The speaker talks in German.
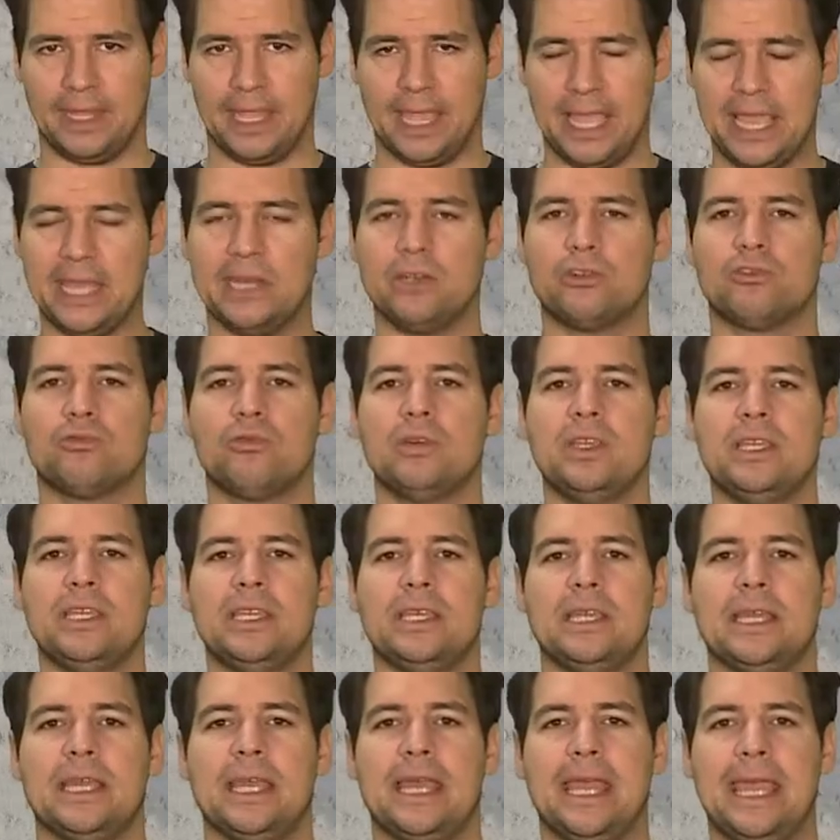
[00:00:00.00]

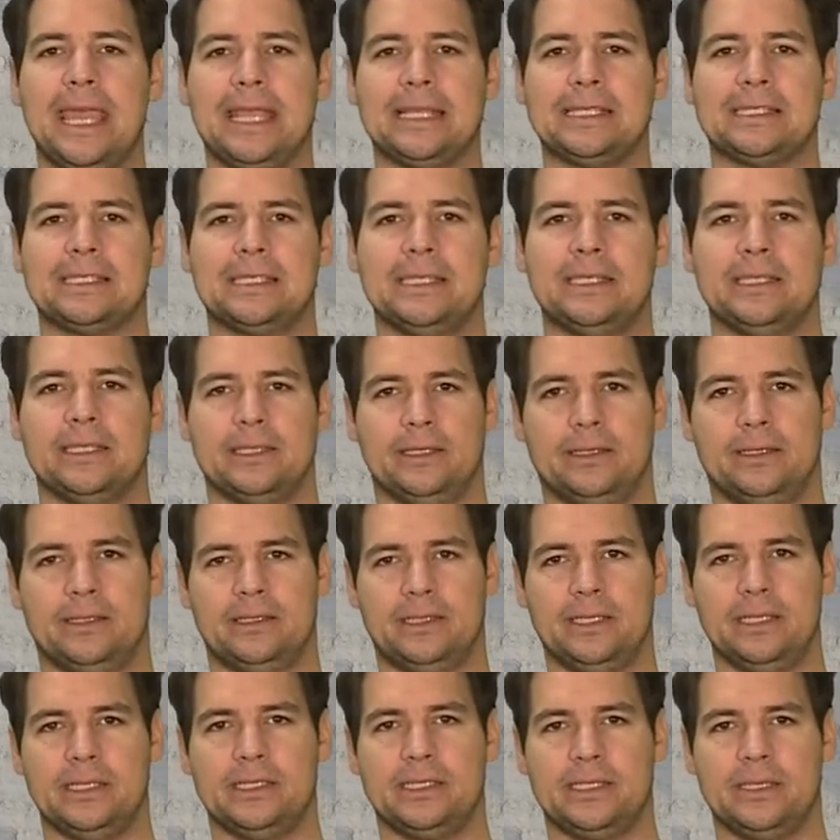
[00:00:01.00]
Entry Exit
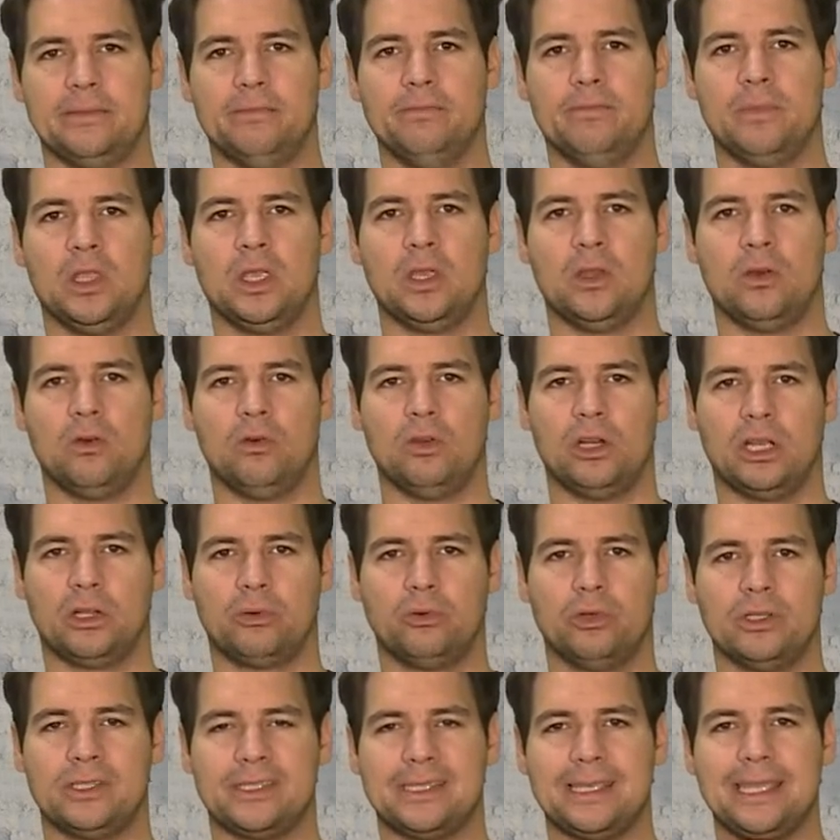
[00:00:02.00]
System oder
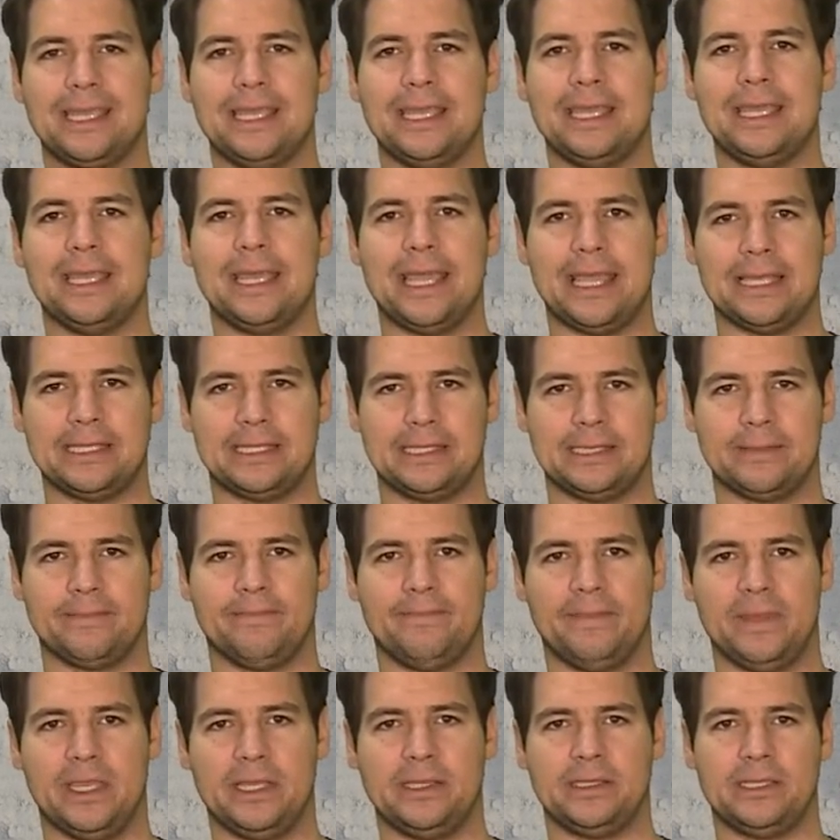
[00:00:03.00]
kurz EES
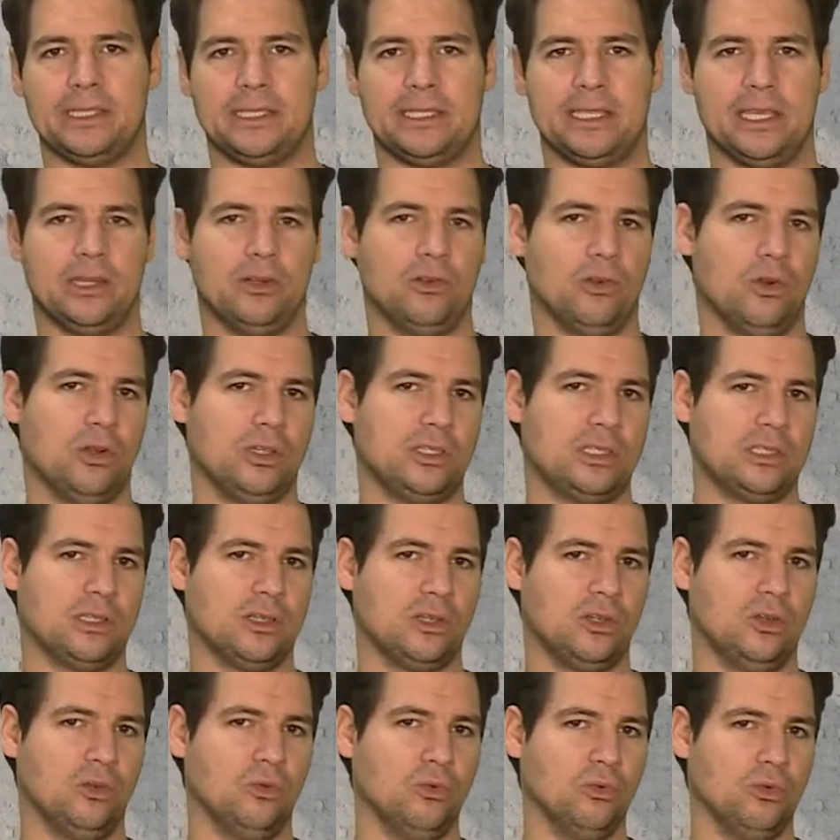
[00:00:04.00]
nennt sich der neueste
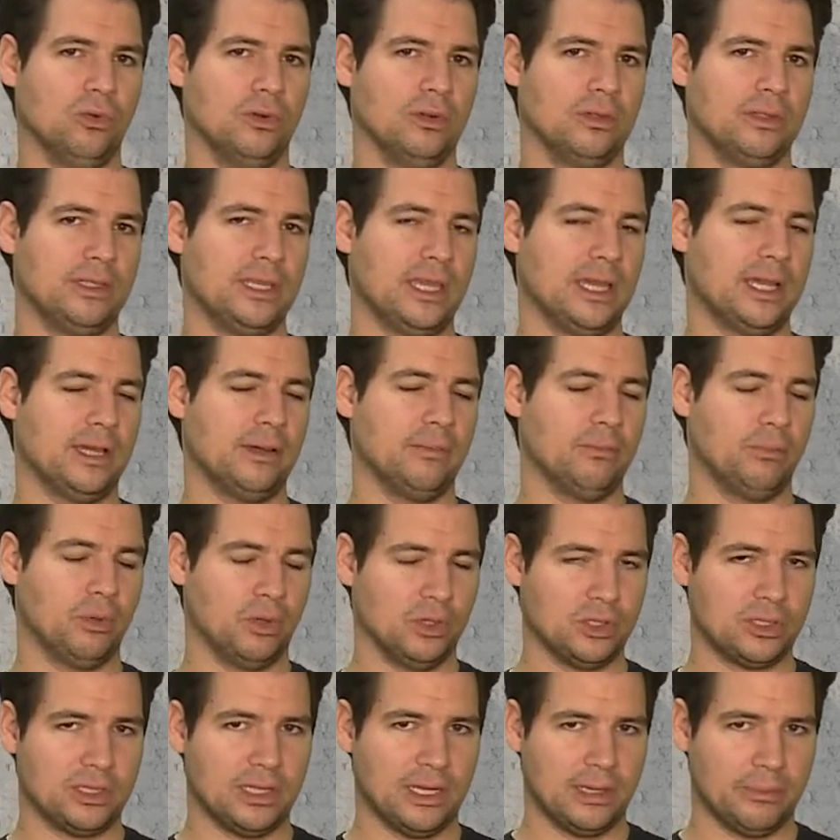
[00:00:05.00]
Clou der
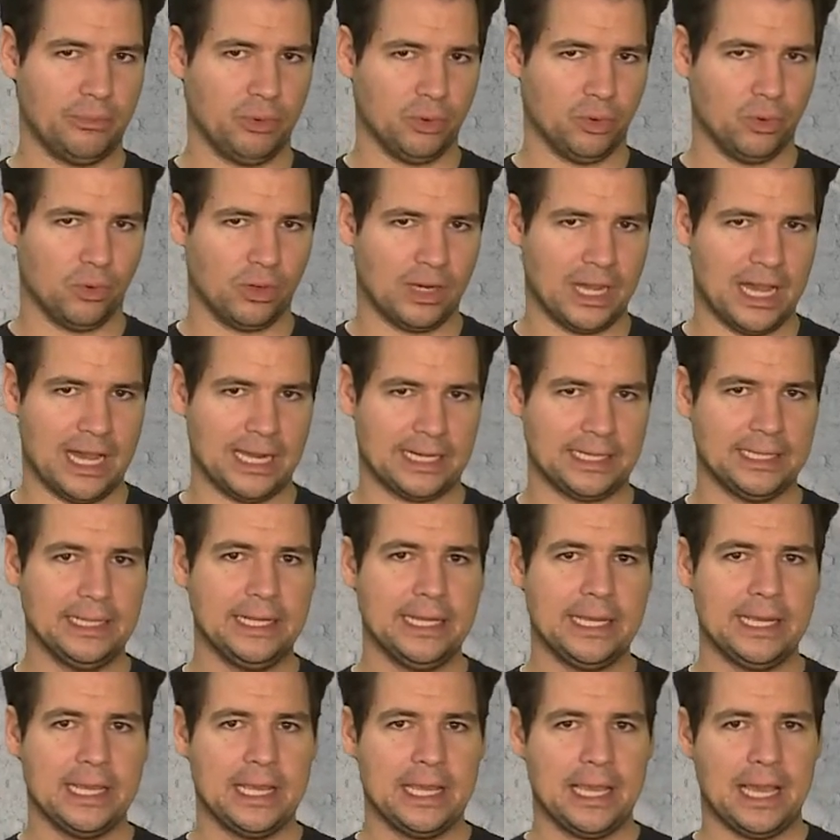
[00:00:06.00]
Brüsseler Bürokraten.
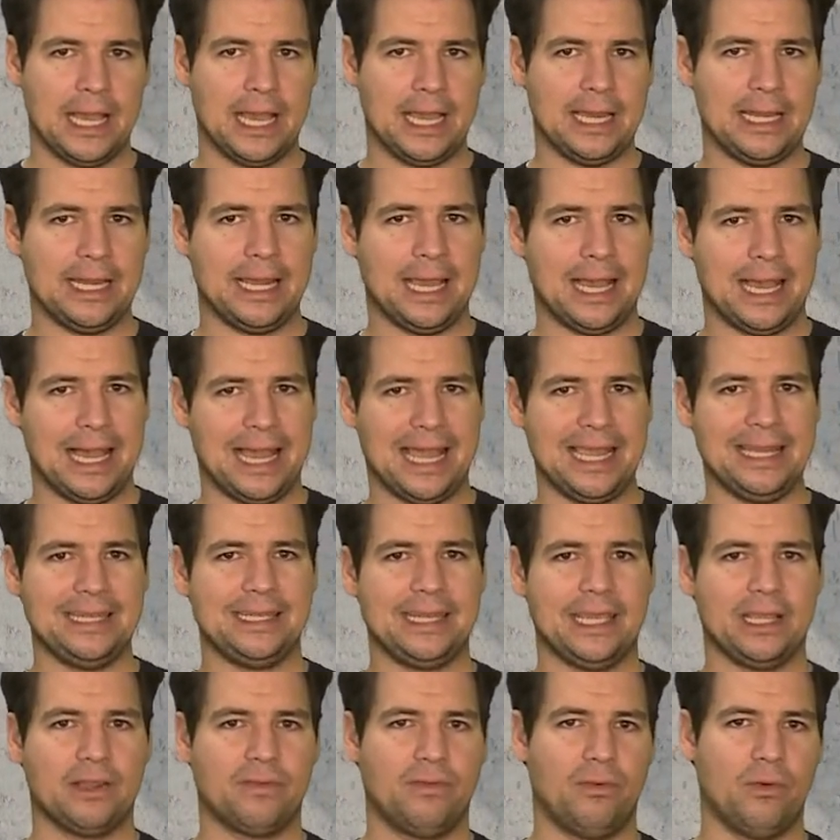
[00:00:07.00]
Ein
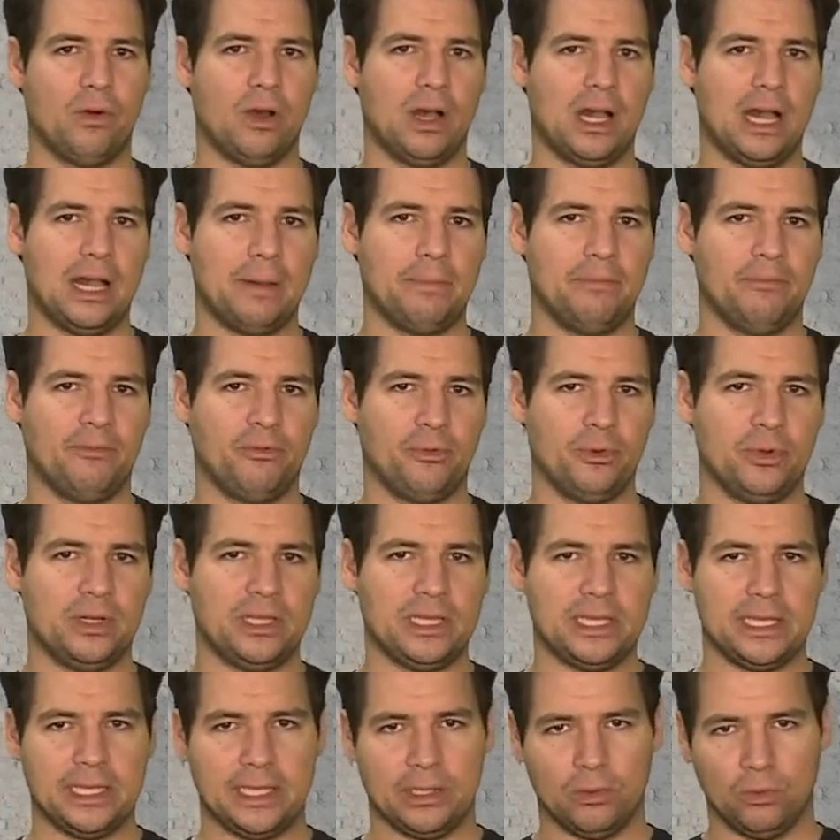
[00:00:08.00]
Hightech-Vorhaben für
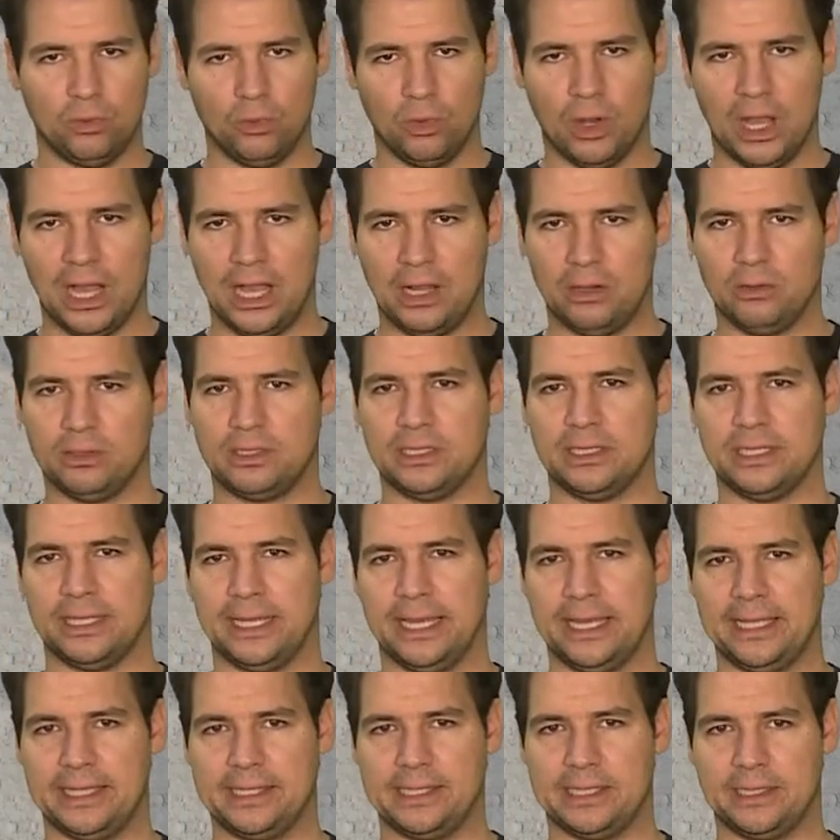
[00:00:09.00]
die
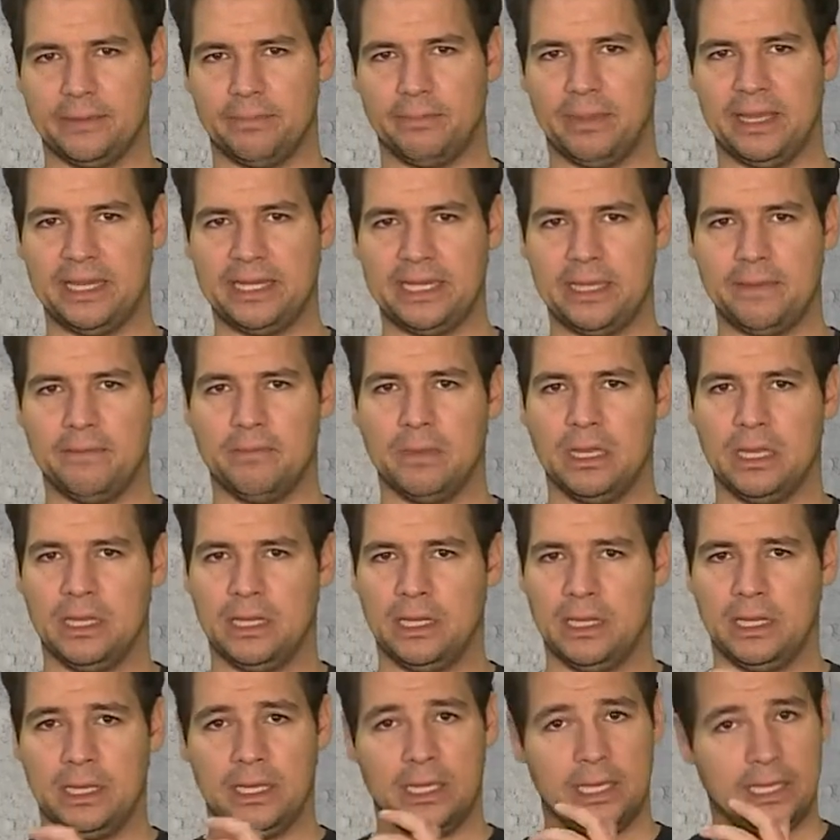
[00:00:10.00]
EU-Außengrenze, bei dem
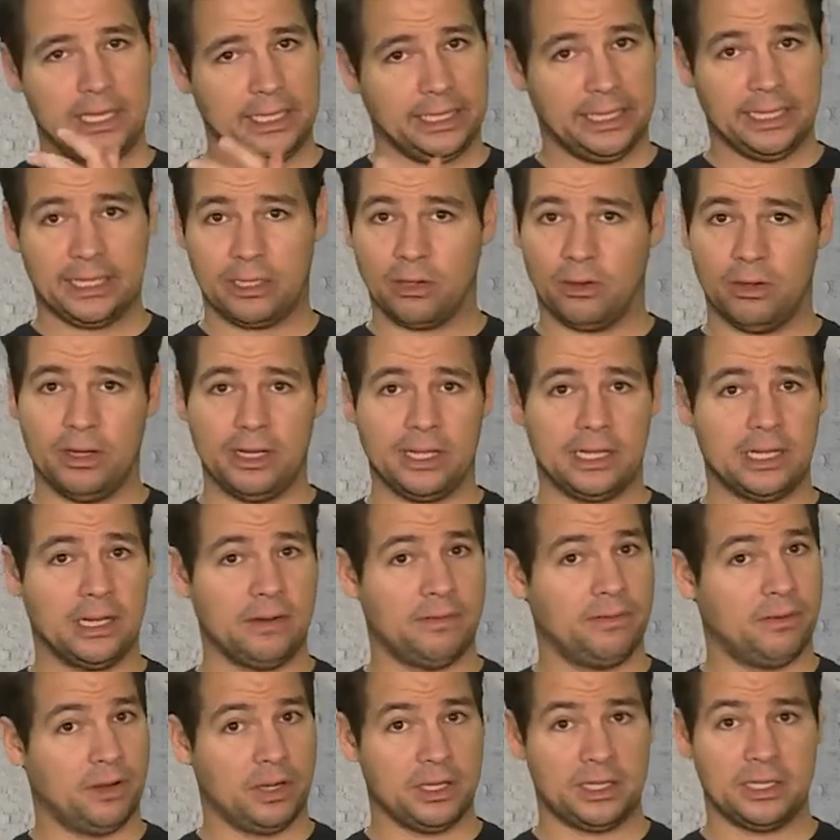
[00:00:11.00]
Erich Honecker
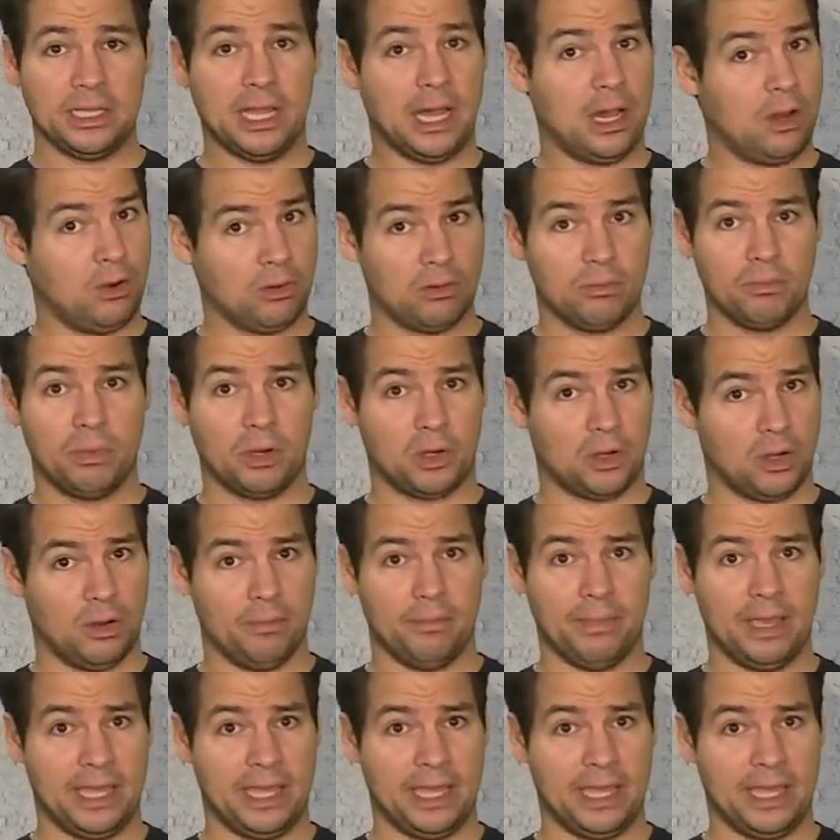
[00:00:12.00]
feuchte Augen bekommen